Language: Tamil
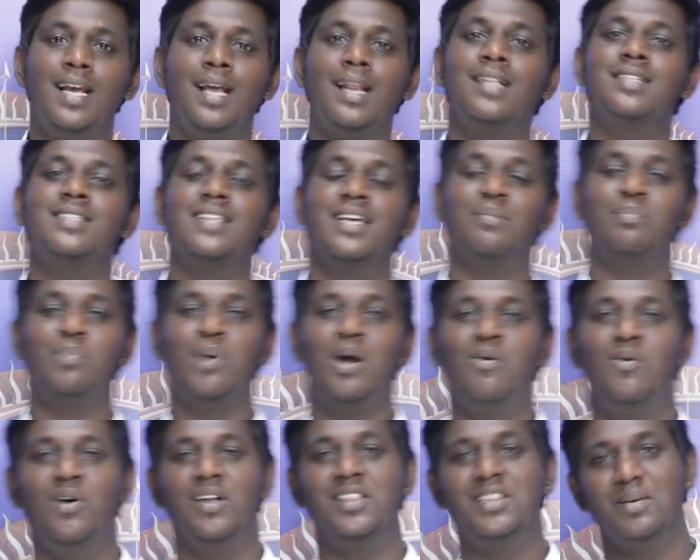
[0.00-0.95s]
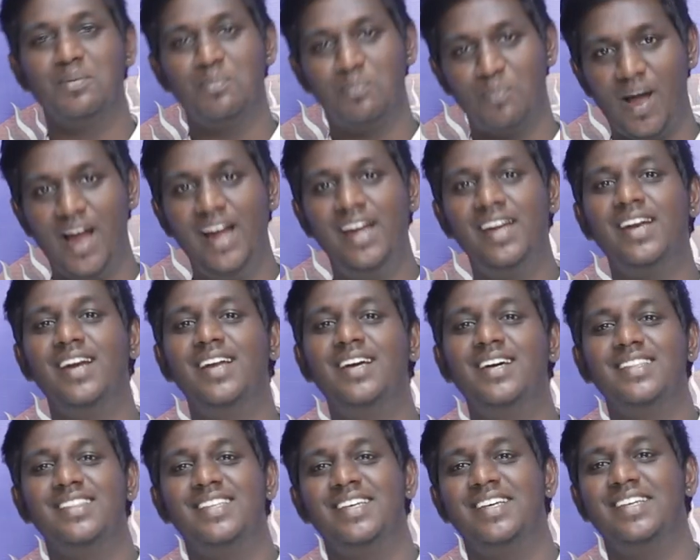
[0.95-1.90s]
சேலஞ்ச் சார் பாவம் அந்த பாயிண்ட்
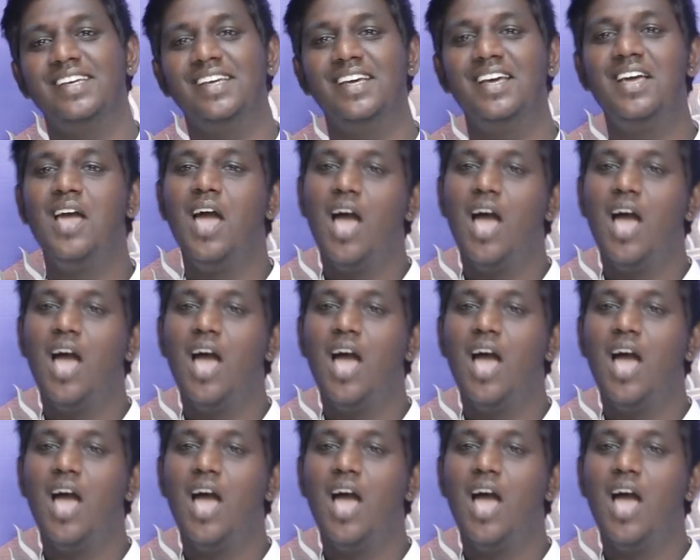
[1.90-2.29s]
எடுக்கிறதுக்கு